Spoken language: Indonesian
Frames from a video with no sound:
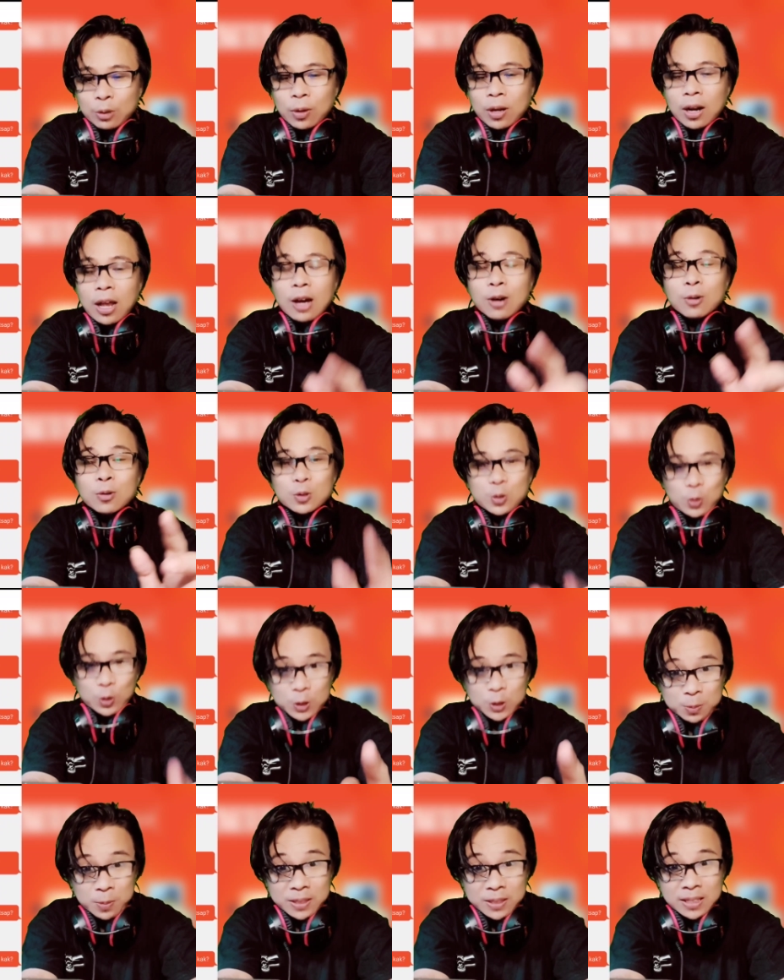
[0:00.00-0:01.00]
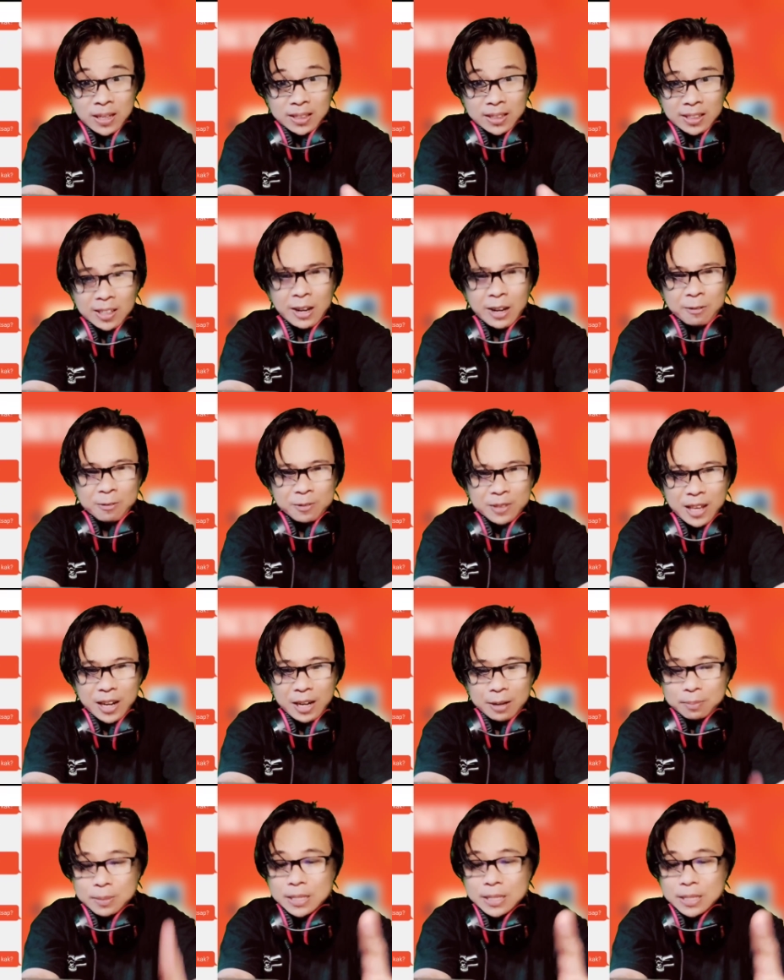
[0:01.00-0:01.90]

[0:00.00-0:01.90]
luar akun sosmed yang terdaftar